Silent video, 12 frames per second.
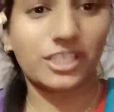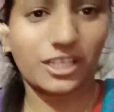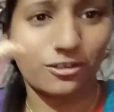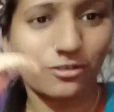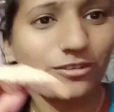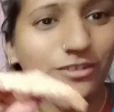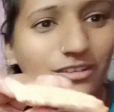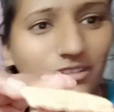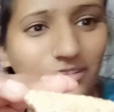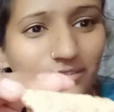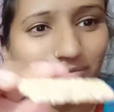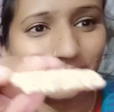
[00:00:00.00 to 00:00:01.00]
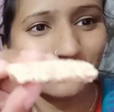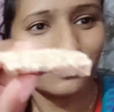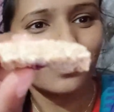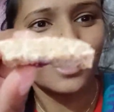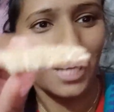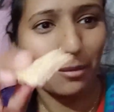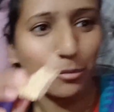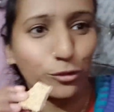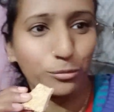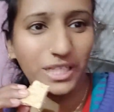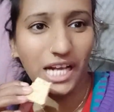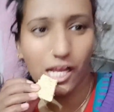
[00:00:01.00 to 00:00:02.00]
ये लो आप लोग
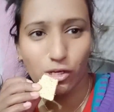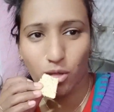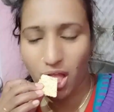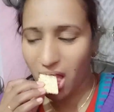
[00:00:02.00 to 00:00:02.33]
भी खा लो